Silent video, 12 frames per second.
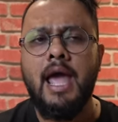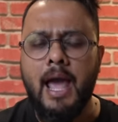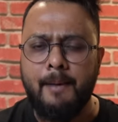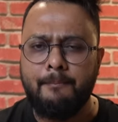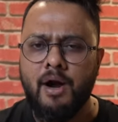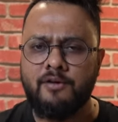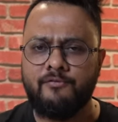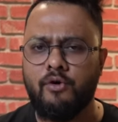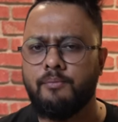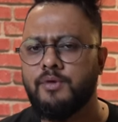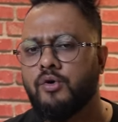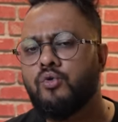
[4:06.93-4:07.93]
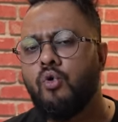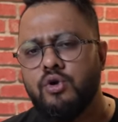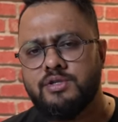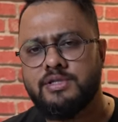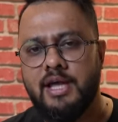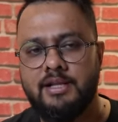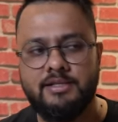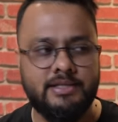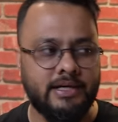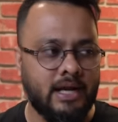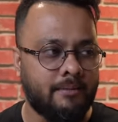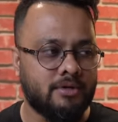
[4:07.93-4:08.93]
অ্যাপার্ট ফ্রম ইয়োর কোর স্কিলস
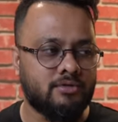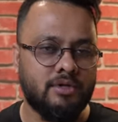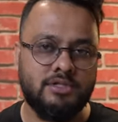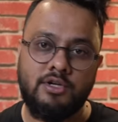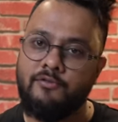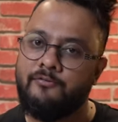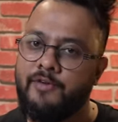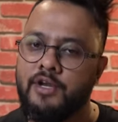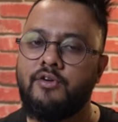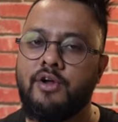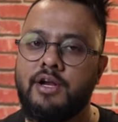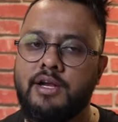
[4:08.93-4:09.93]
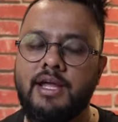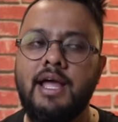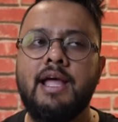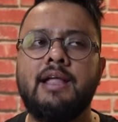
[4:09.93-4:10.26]
যেটা আমার জন্য ছিল ভিডিও এডিটিং